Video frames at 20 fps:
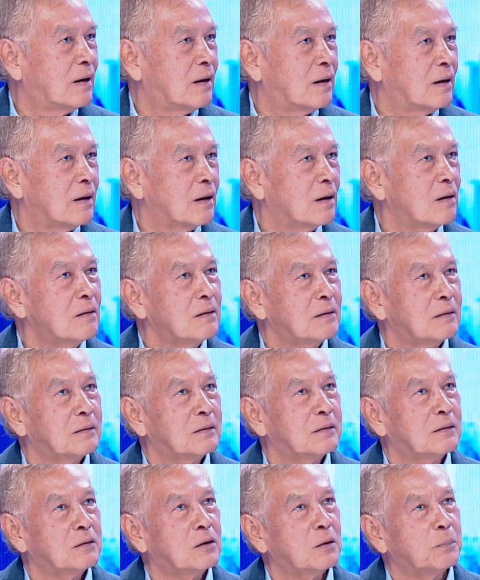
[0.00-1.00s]
น ก็
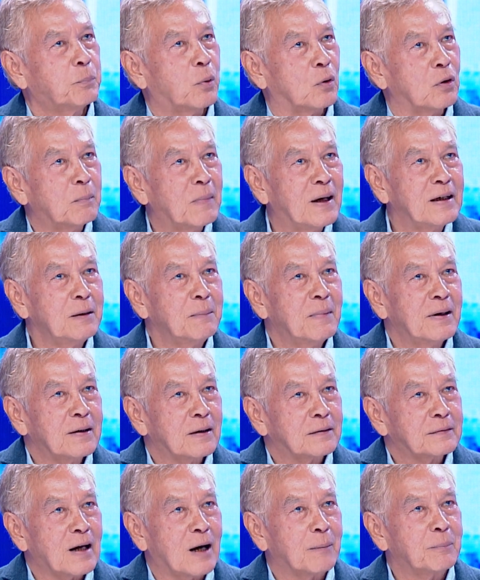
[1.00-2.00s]
ก็ผลไม้ที่มาจา
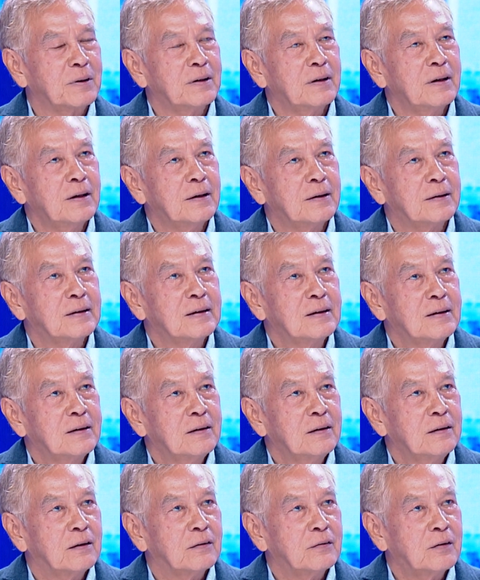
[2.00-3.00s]
กต่างประเทศ
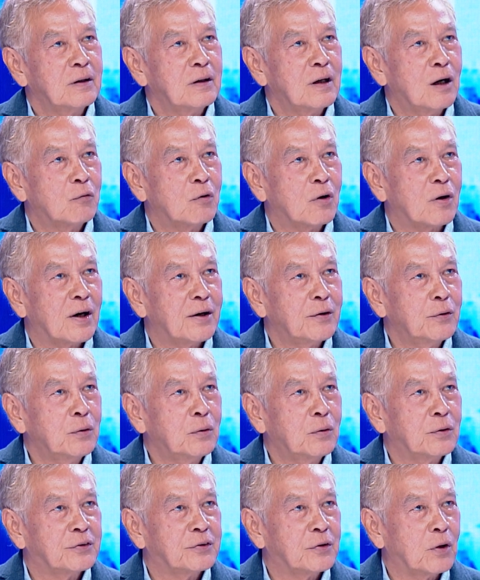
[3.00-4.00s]
อย่างเช่นอะโวคาโด
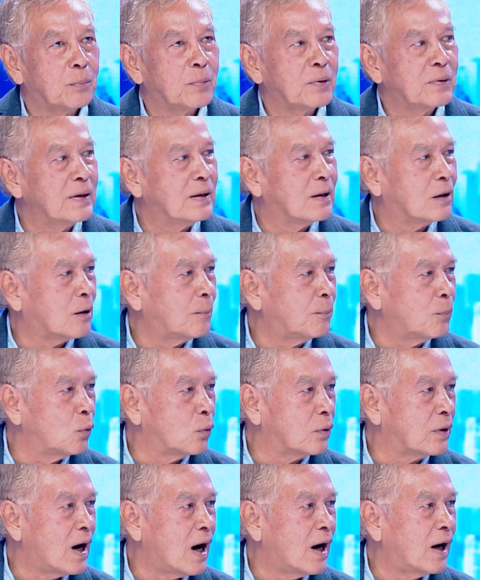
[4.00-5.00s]
สตรอเบอรี่เราก็ปลู
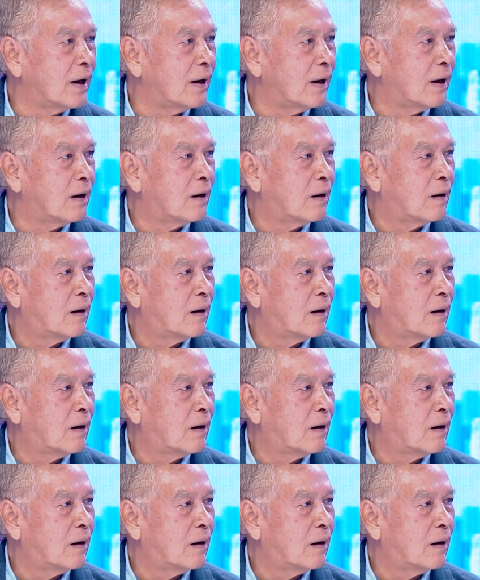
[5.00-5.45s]
กได้ค